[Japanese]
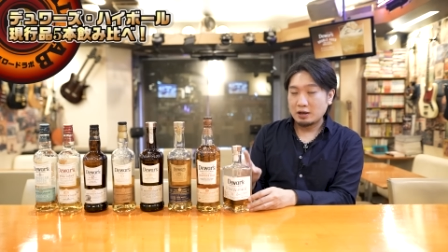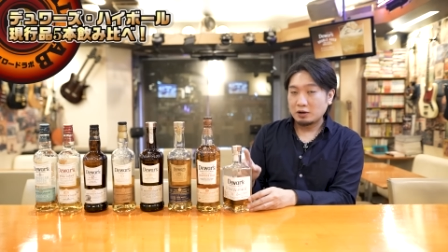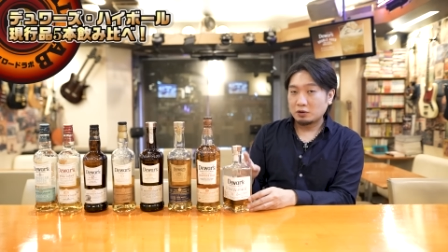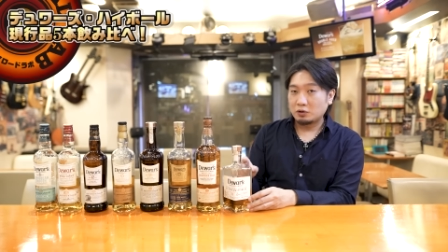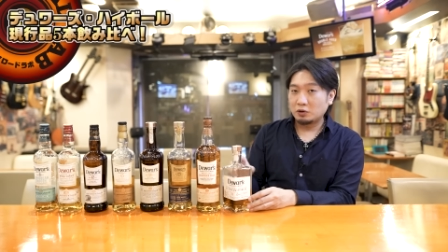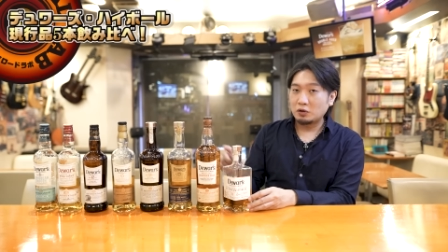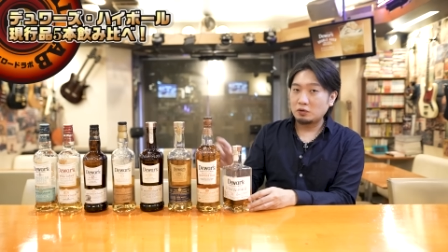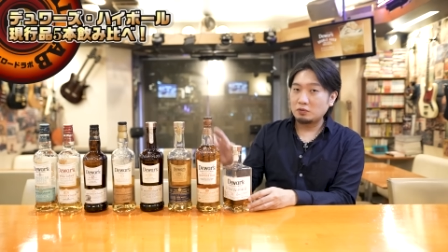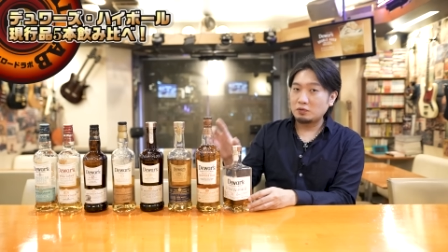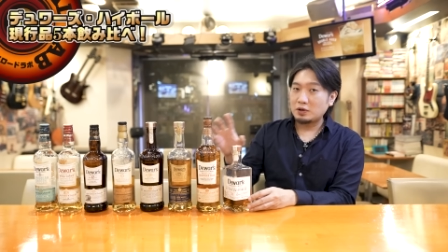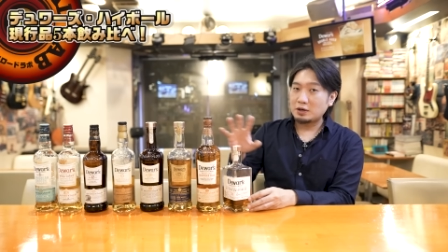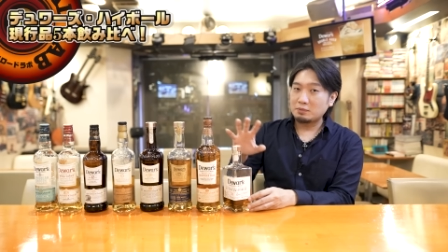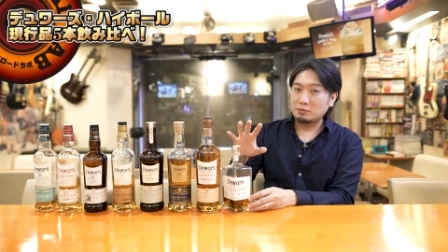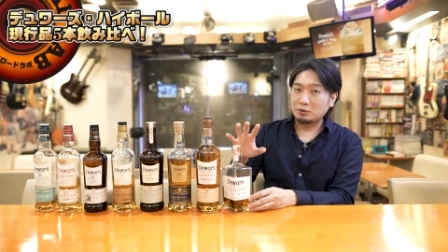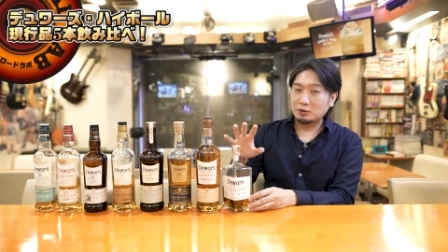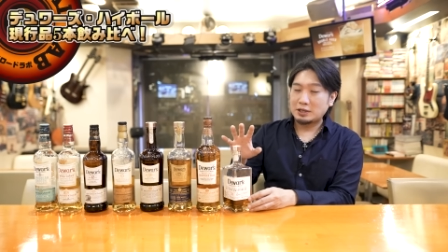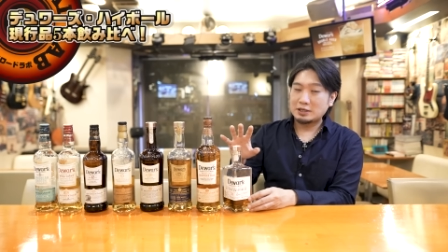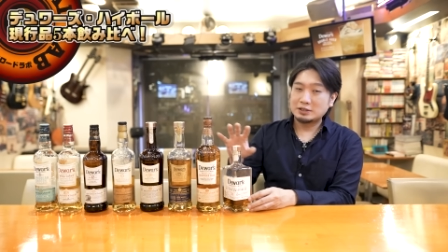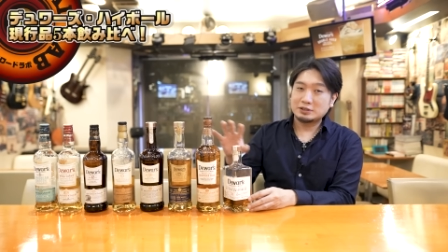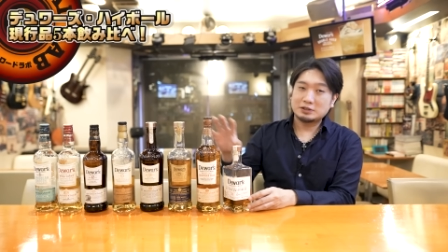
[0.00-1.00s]
この上に
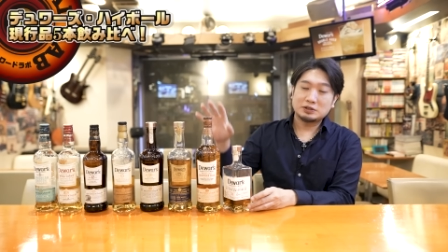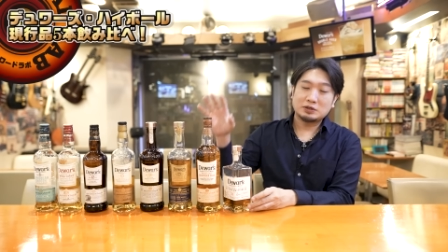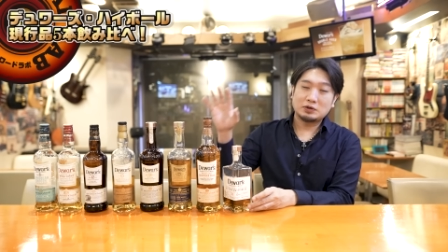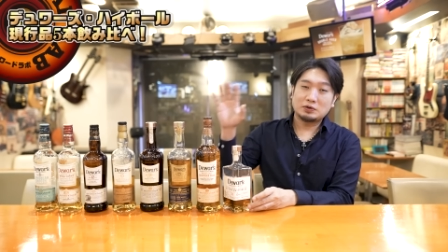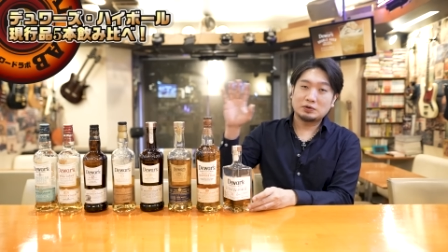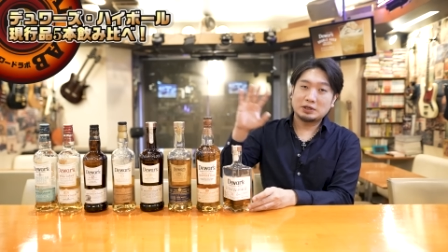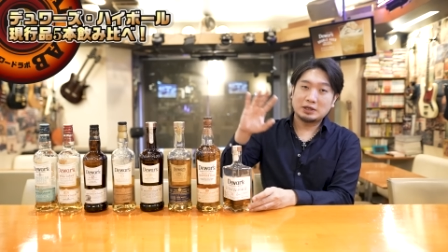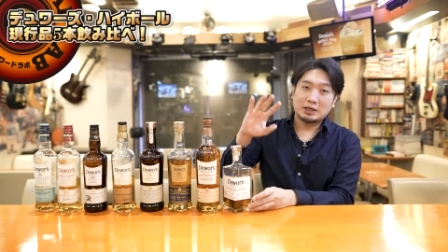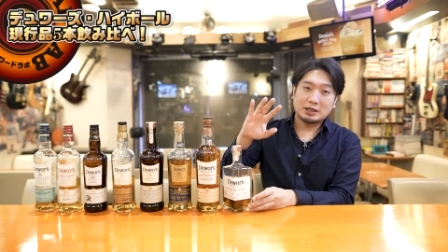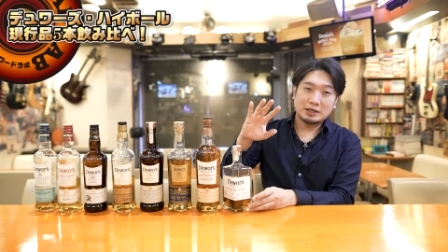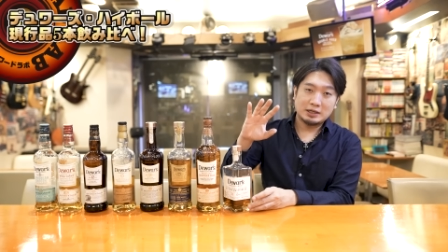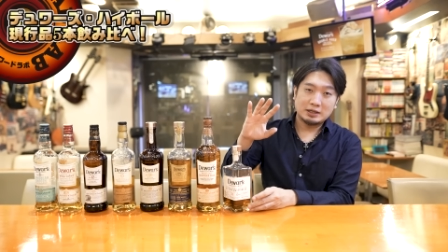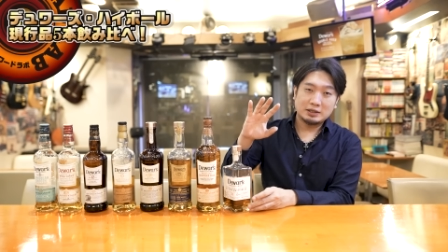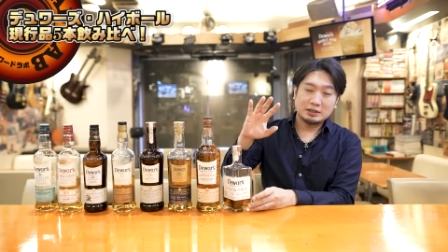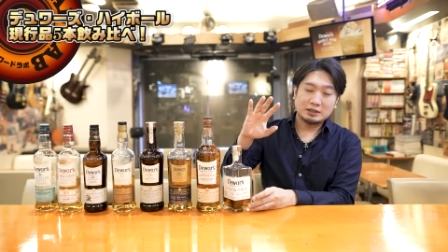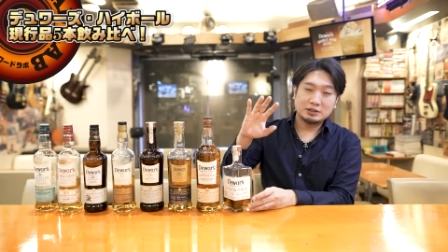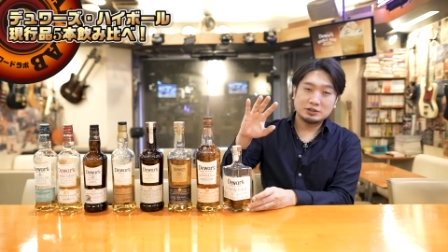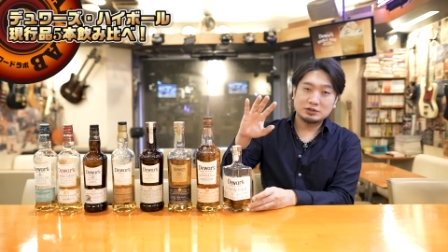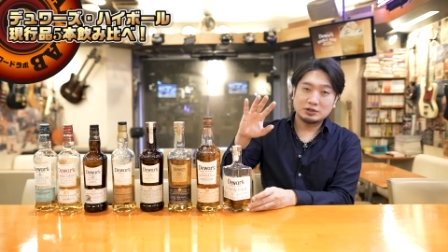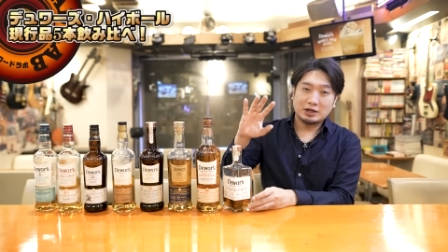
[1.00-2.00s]
も年数表記が
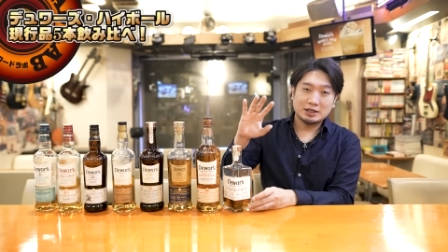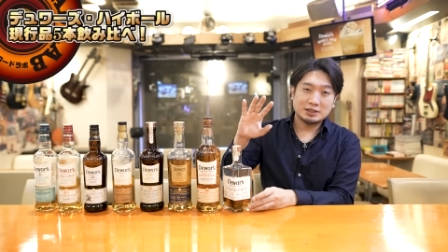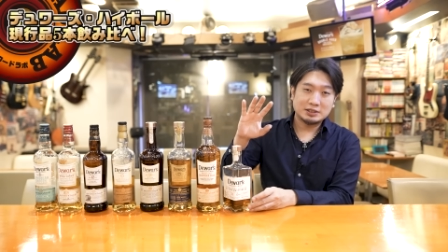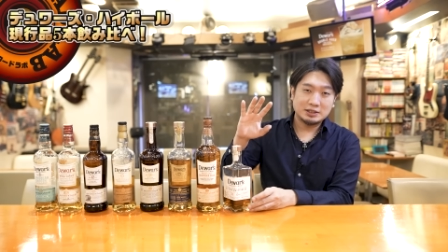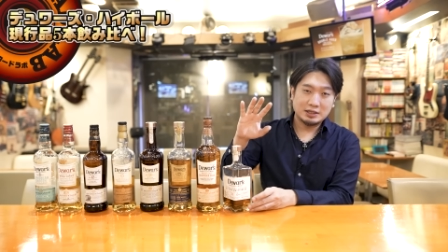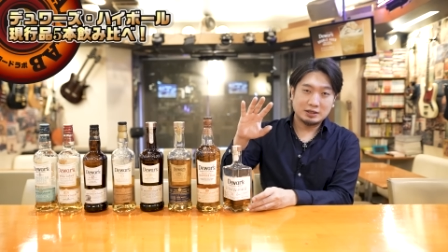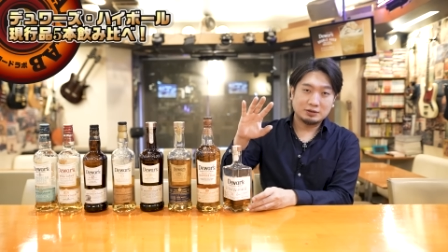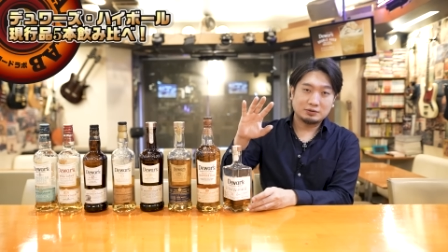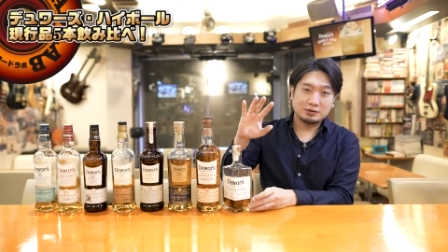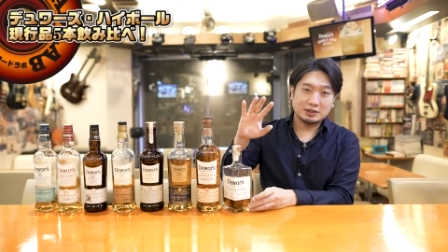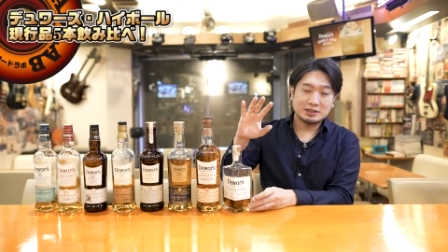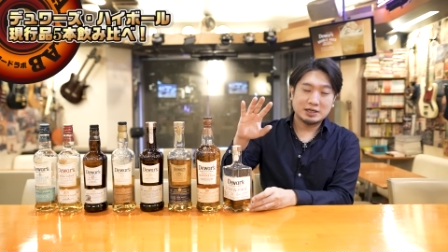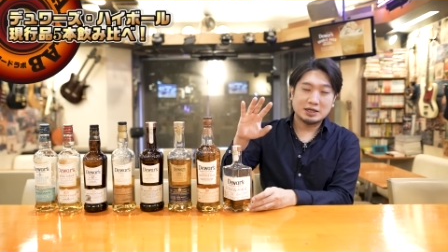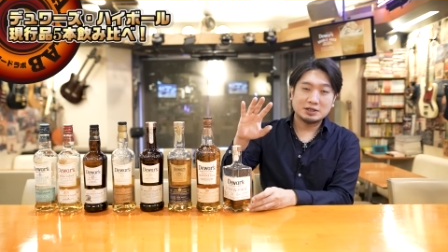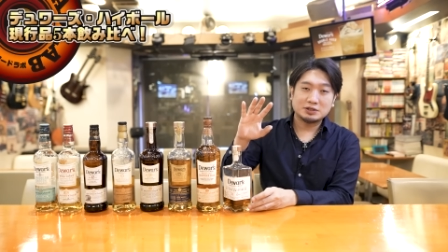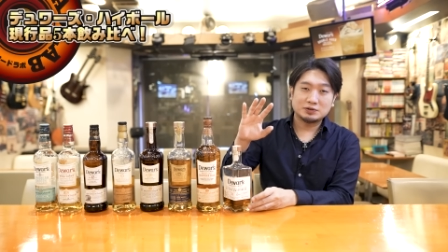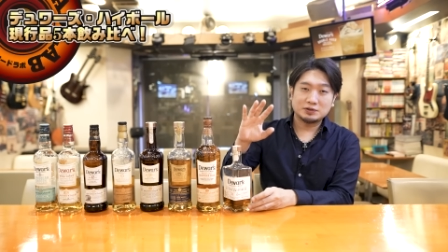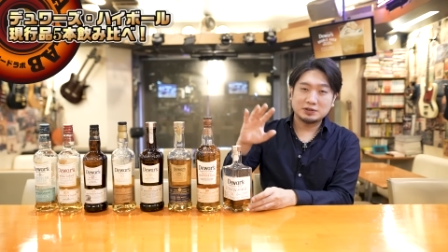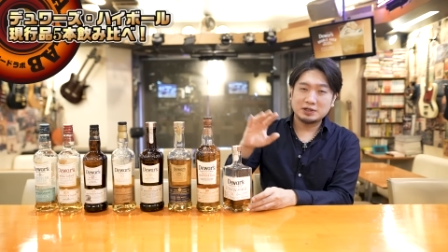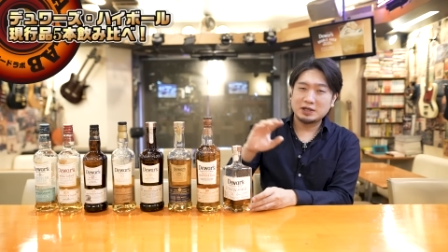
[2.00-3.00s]
ね28年とか
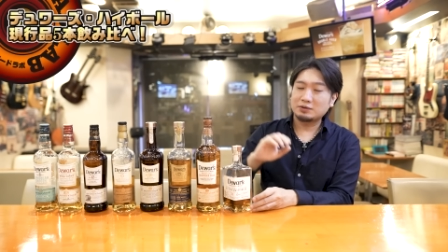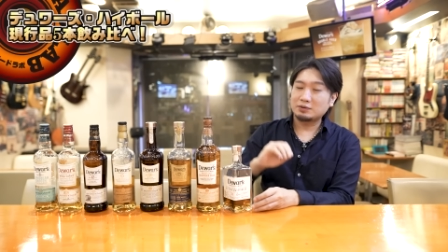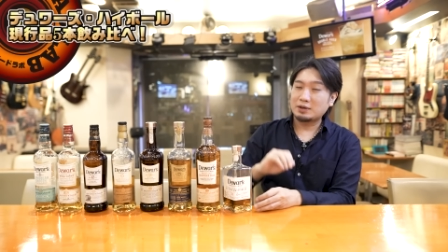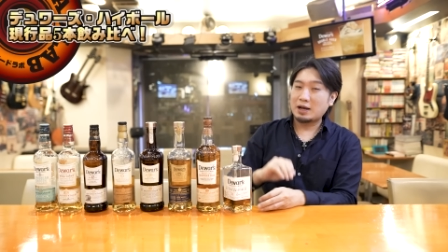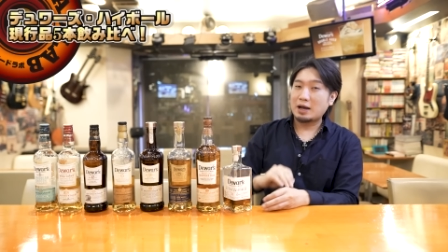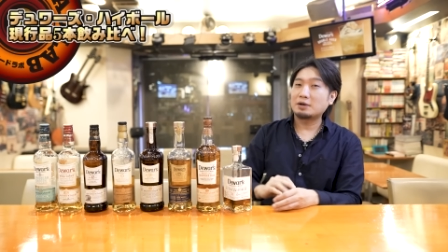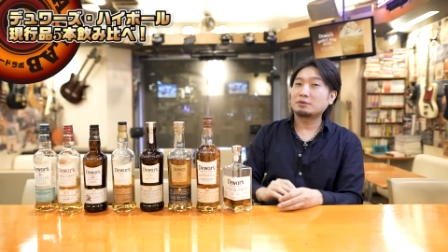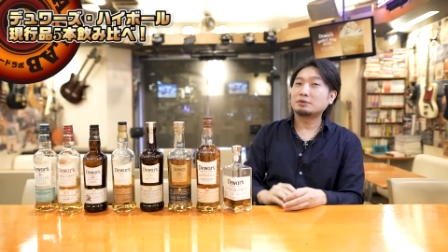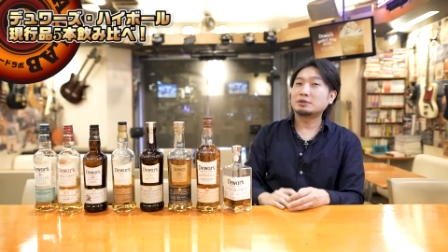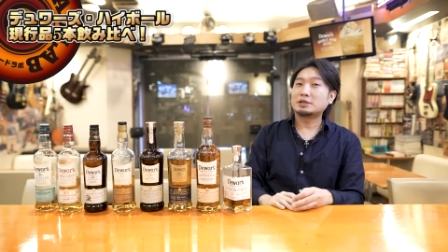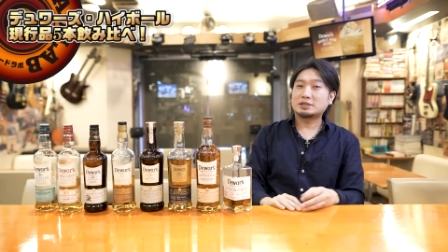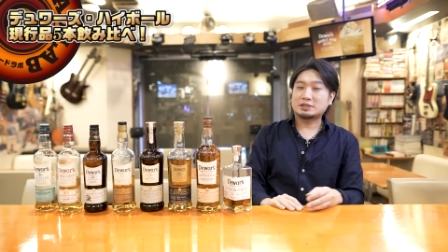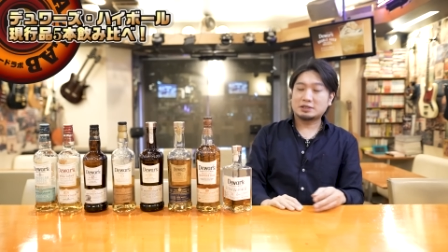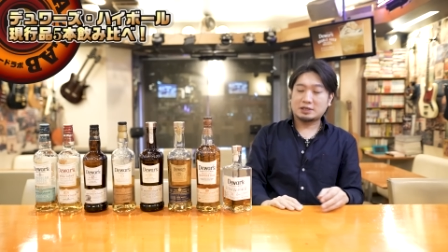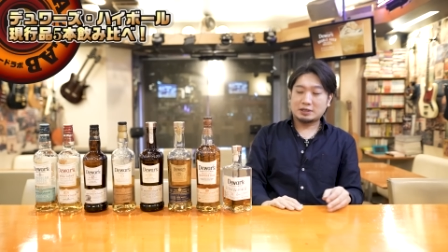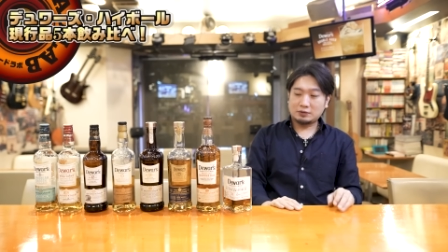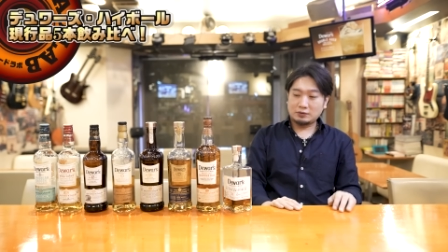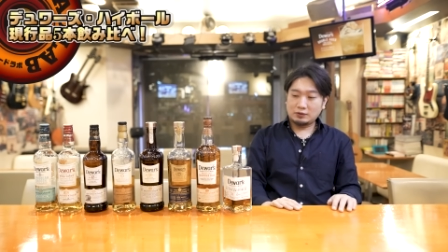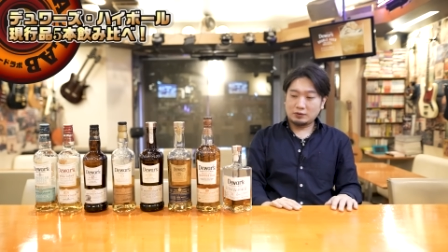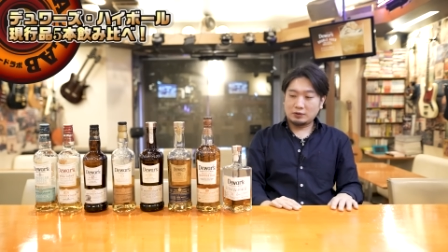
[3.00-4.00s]
32年とかあるんです
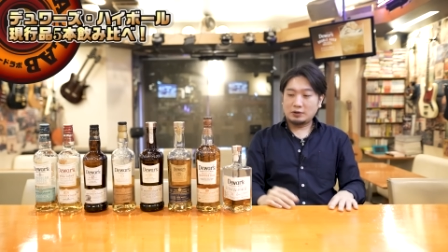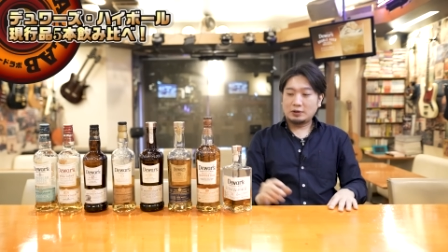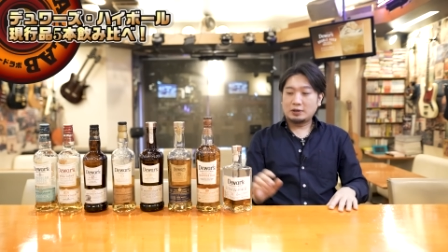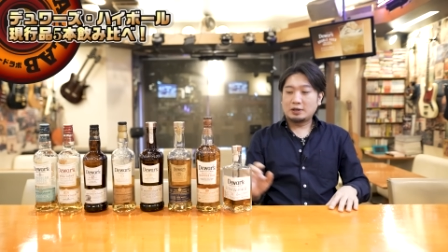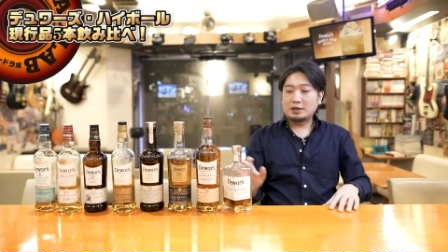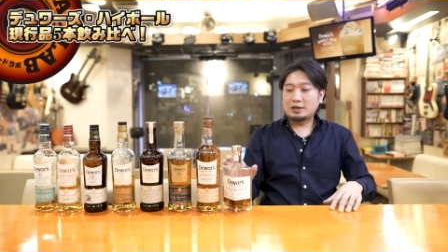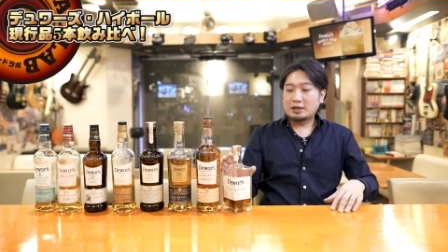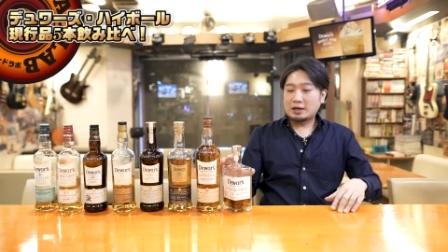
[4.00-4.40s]
けど、